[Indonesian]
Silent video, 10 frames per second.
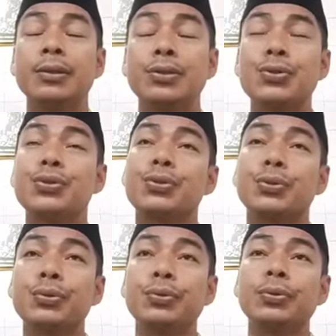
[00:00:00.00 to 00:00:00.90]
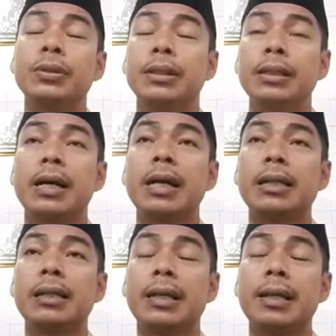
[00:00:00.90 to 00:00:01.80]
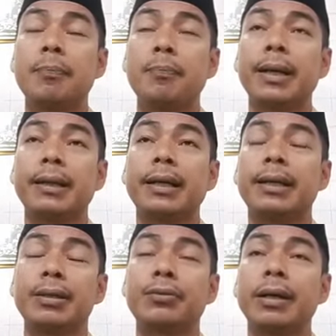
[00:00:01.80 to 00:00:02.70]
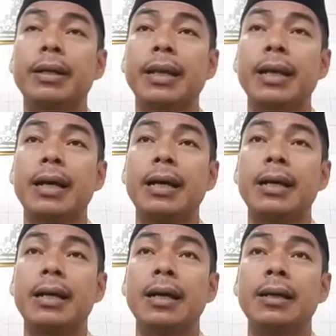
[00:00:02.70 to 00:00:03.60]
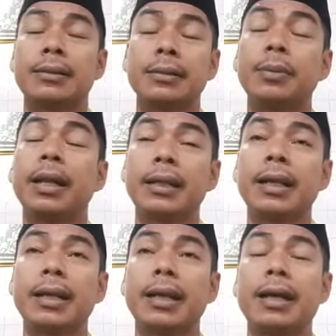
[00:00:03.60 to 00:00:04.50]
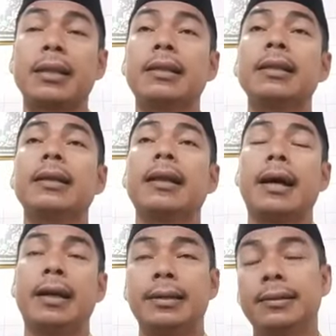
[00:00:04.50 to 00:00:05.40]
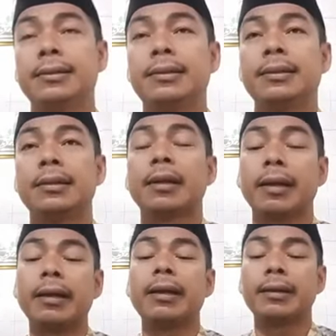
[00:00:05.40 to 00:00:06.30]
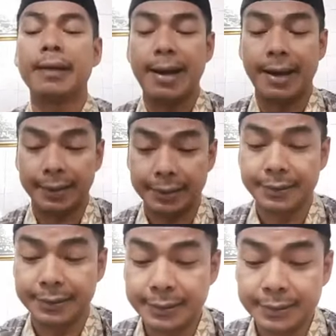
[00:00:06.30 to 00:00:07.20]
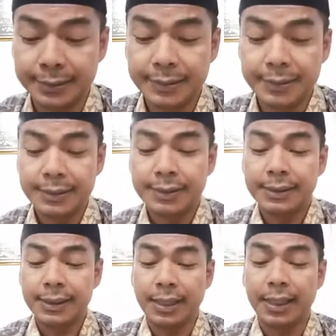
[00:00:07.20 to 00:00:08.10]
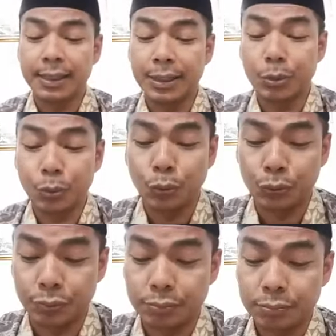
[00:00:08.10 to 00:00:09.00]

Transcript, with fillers: Justru yang dia dapatkan itu adalah sebenarnya adalah zillah kehinaan hainutu